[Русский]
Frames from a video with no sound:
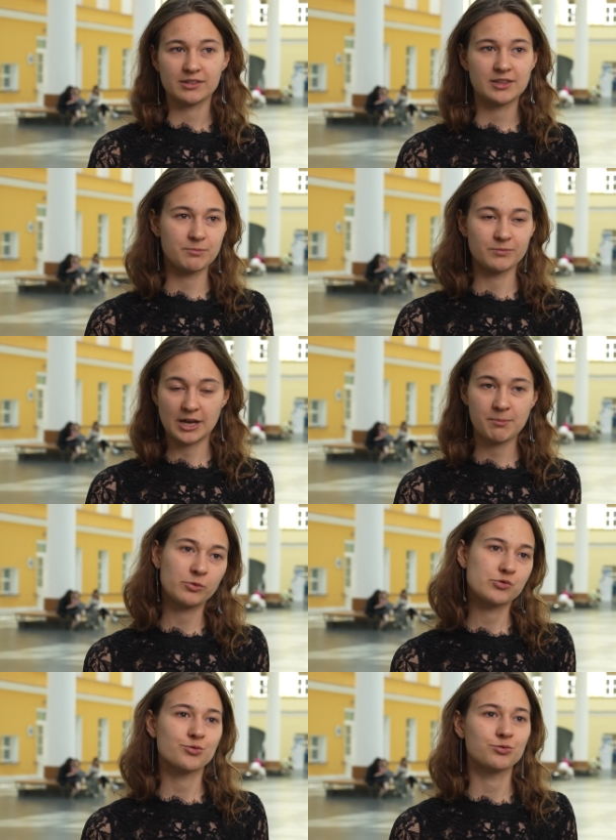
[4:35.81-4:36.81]
ты, я
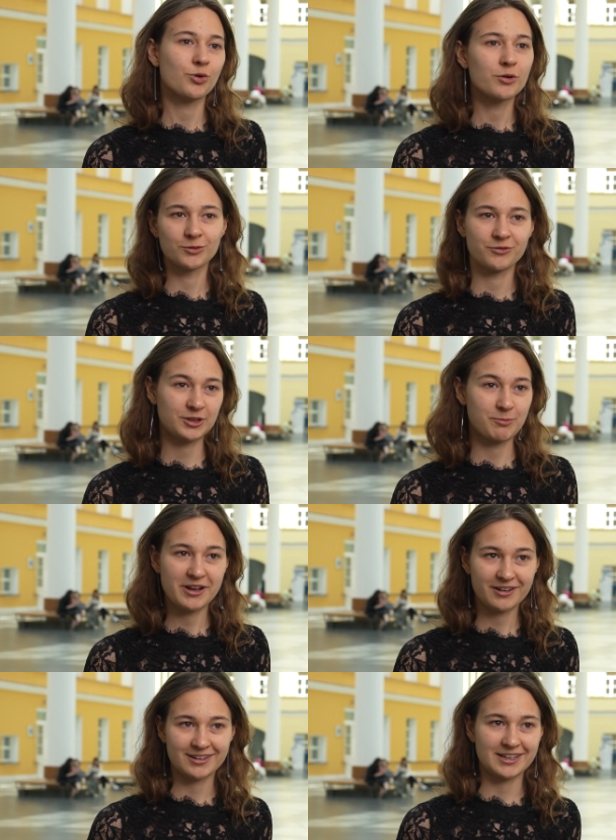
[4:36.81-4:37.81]
получу тонну
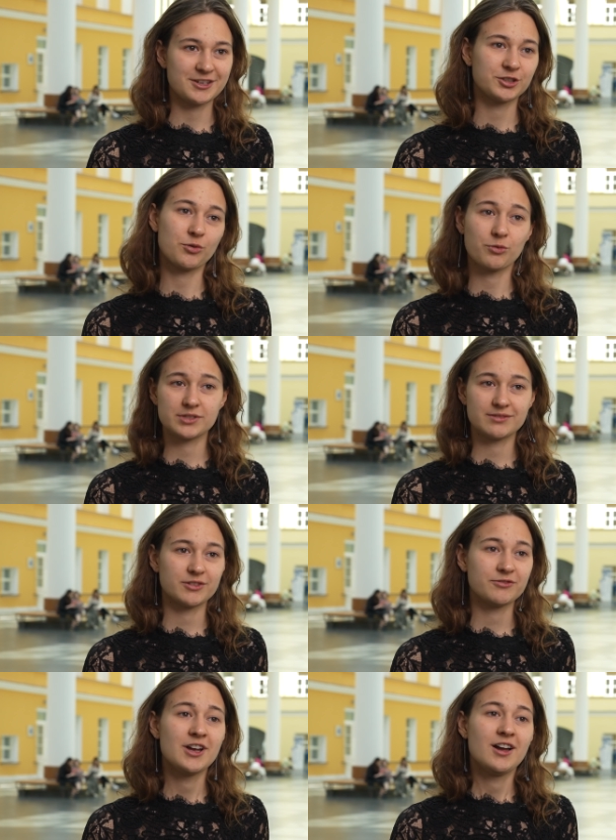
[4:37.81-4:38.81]
фидбэка, каких-то отзывов.